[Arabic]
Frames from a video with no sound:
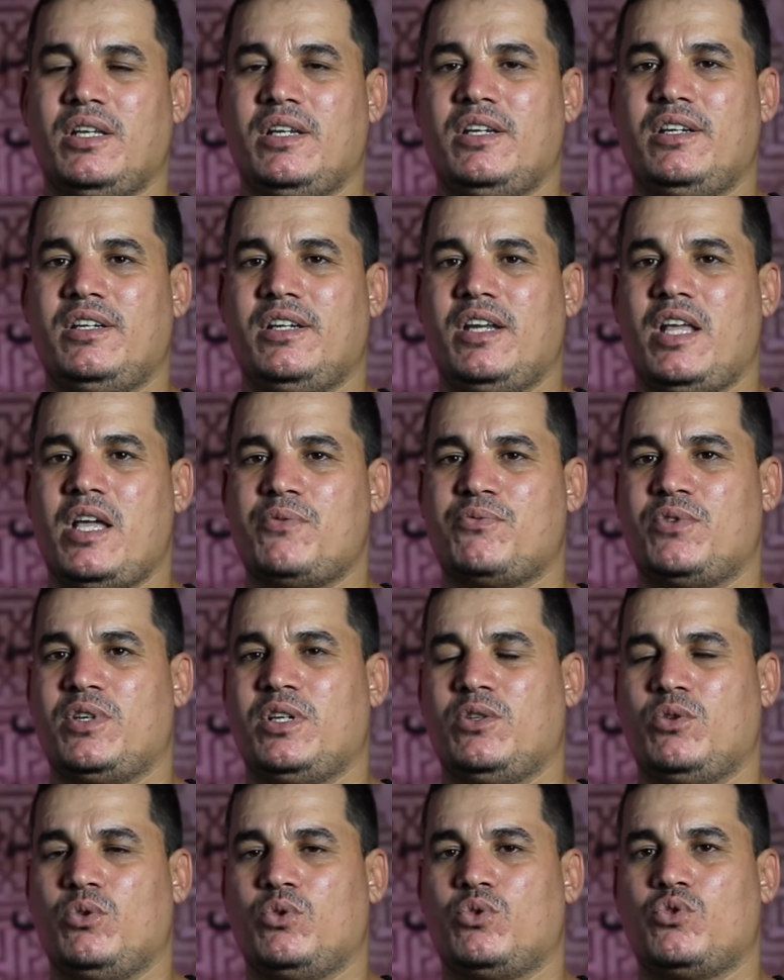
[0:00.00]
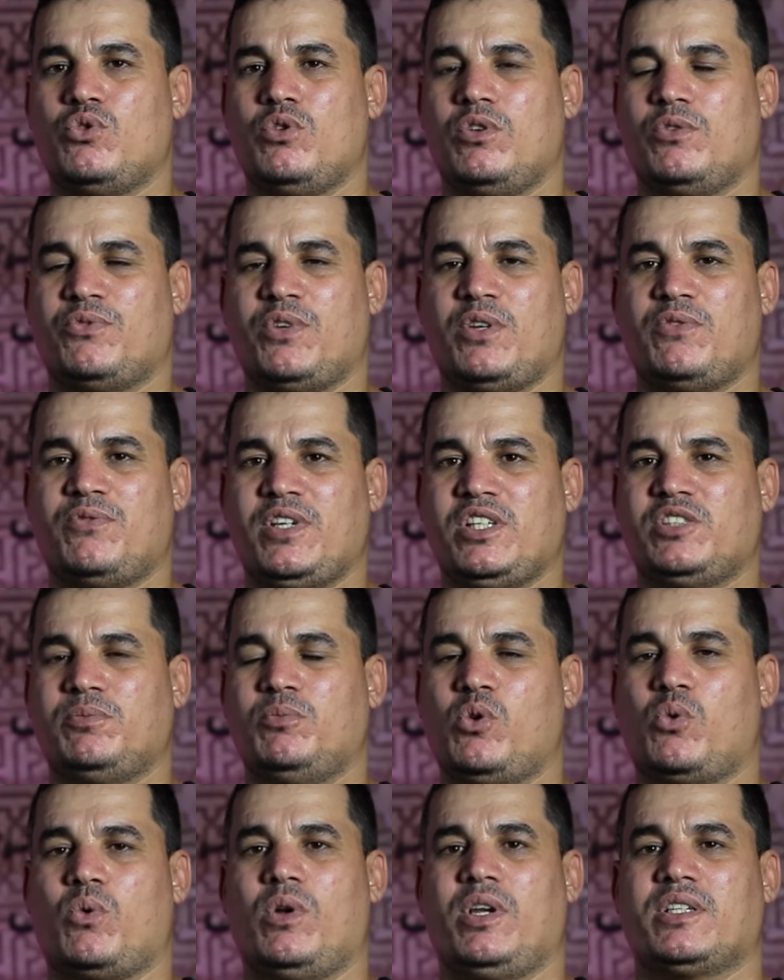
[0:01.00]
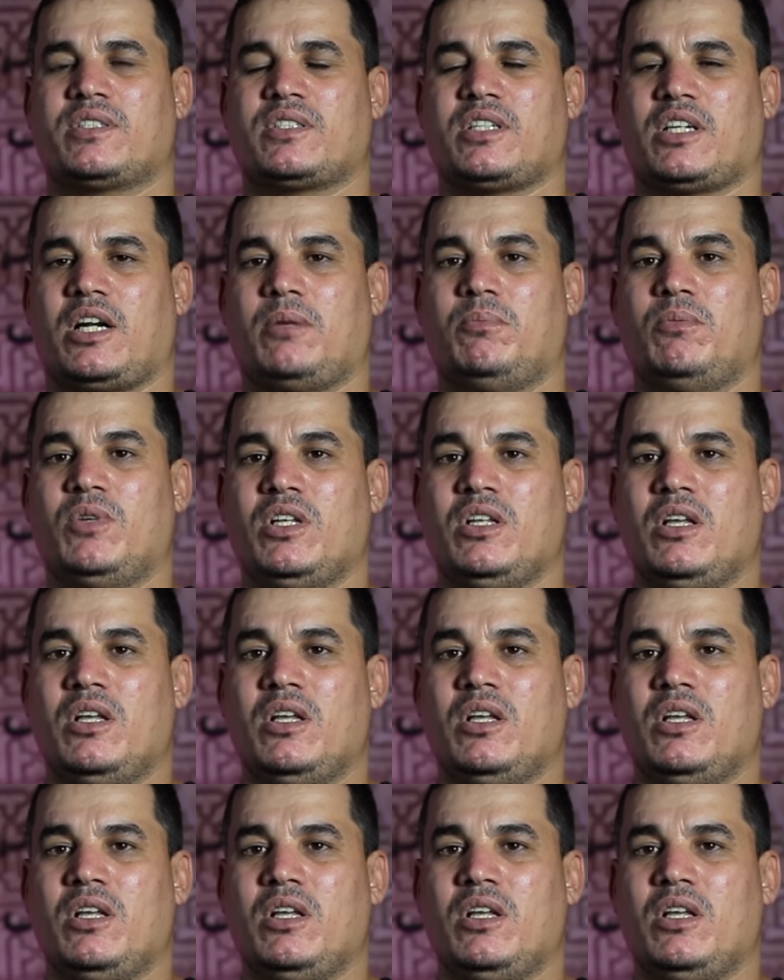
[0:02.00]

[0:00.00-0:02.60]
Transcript: الا في اليوتيوب في الفيسبوك والانستغرام